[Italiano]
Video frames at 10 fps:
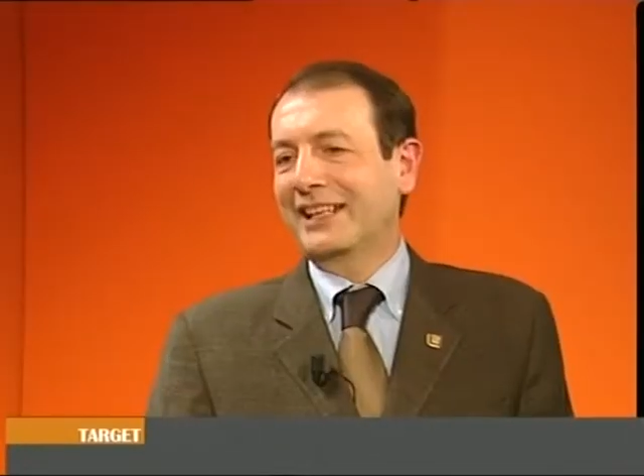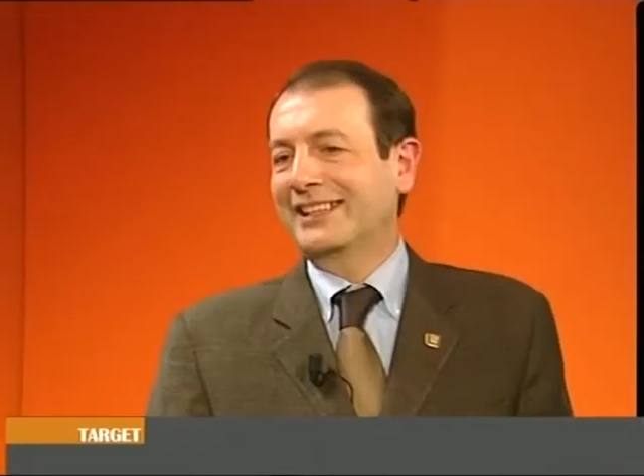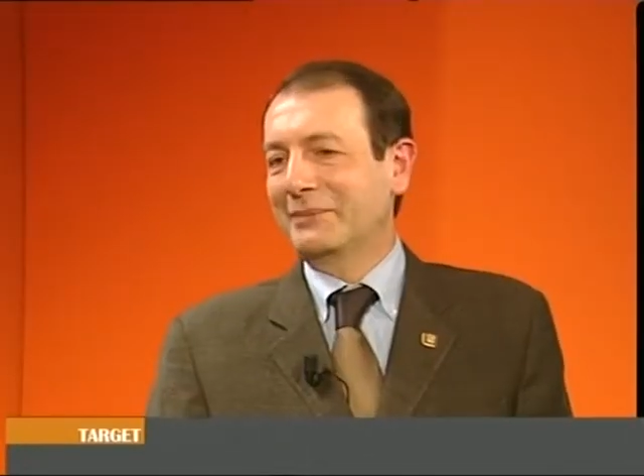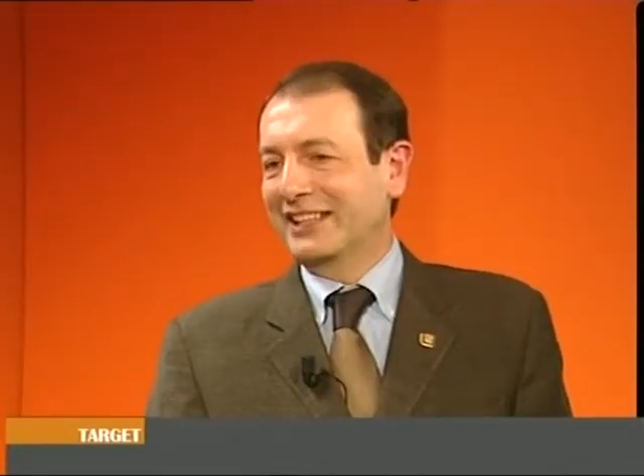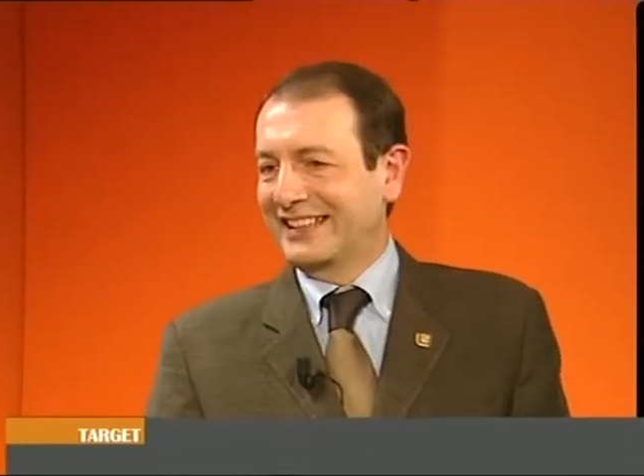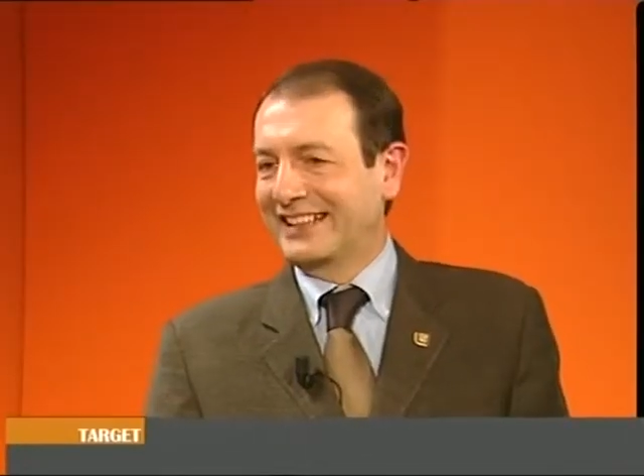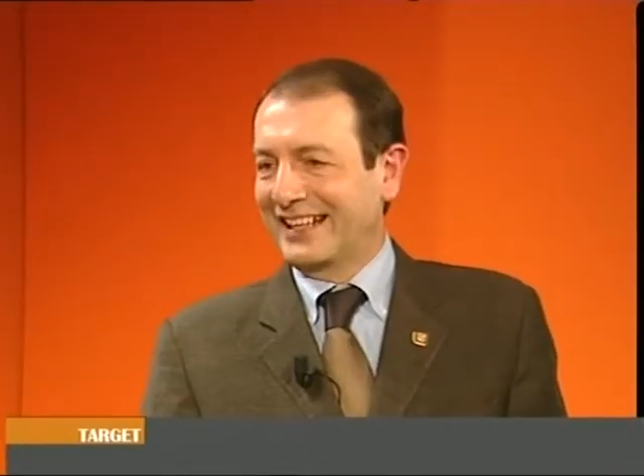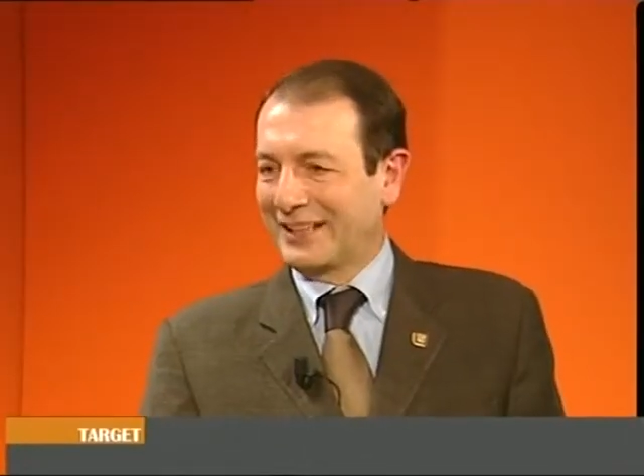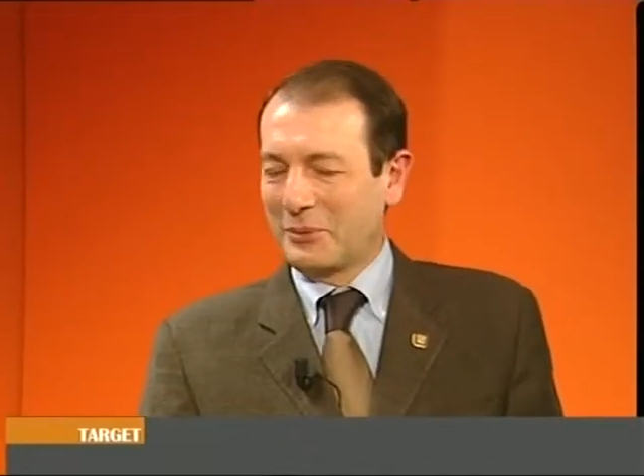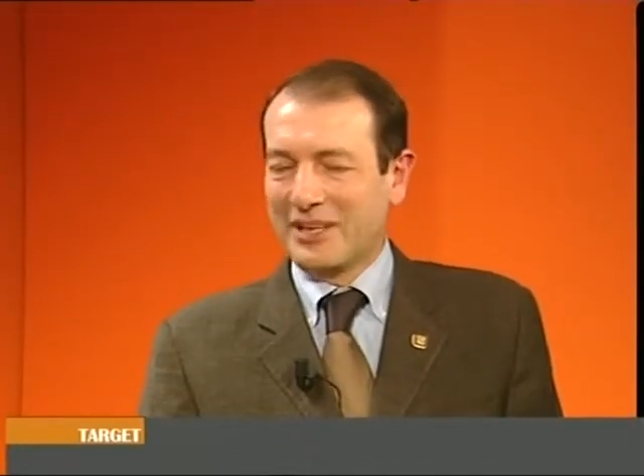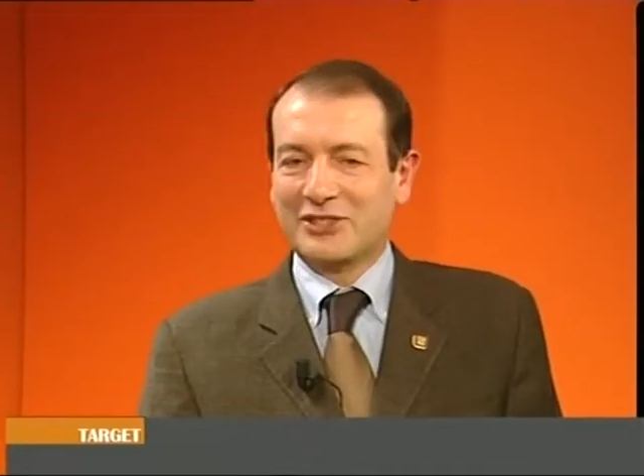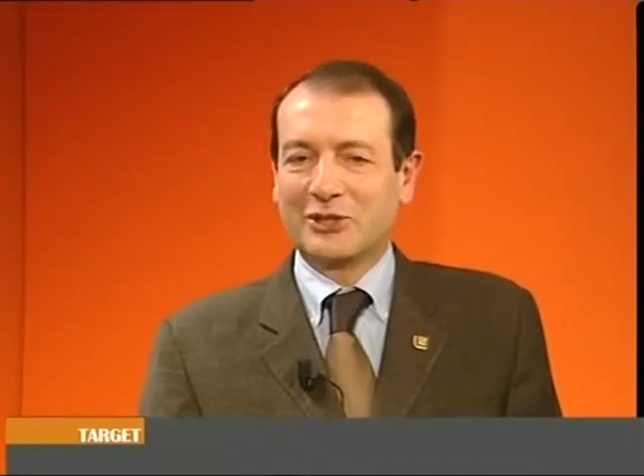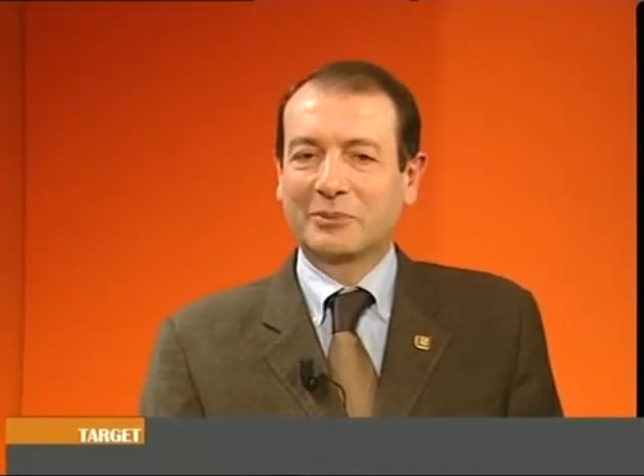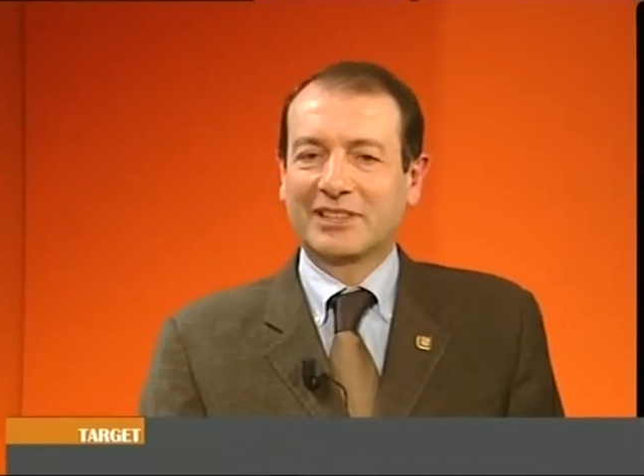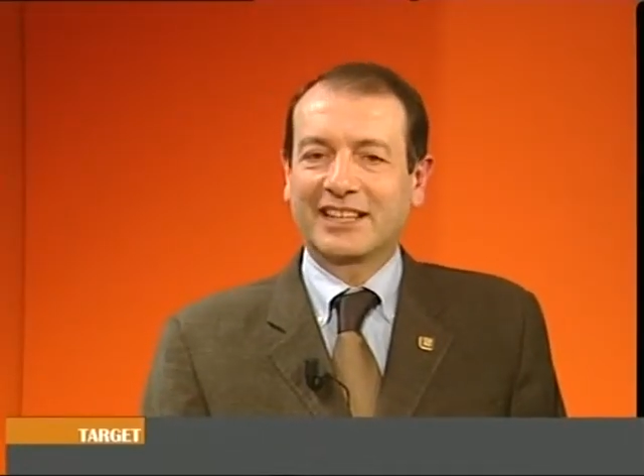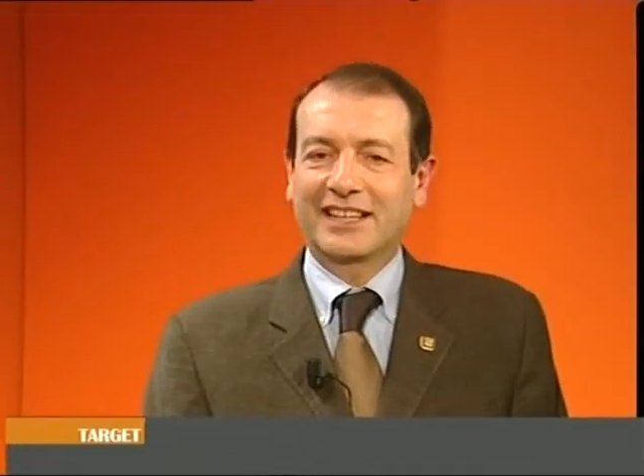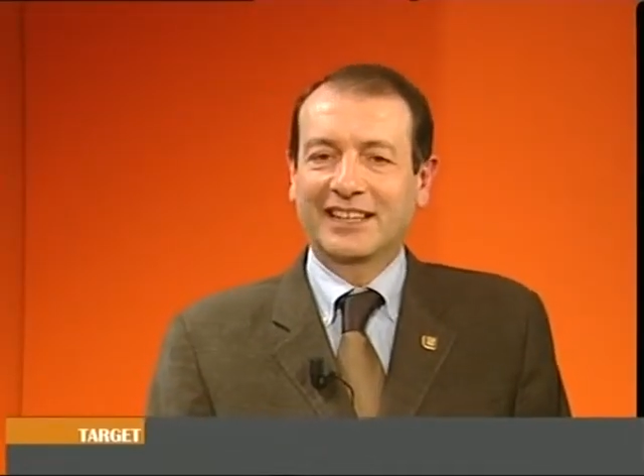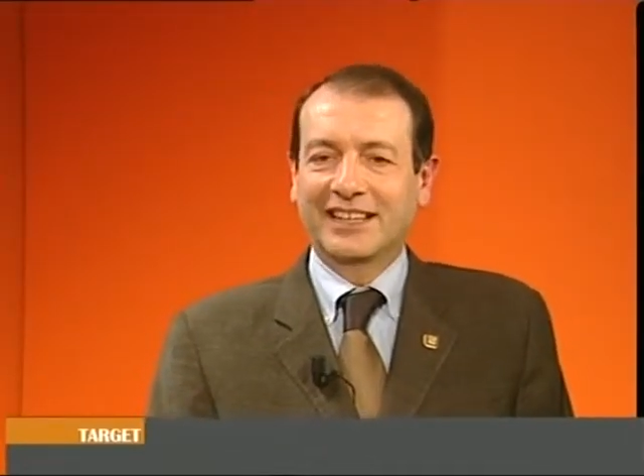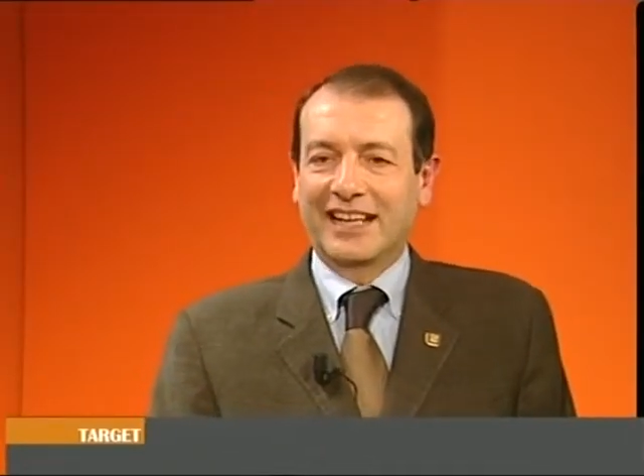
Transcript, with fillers: mai dimenticare questo perché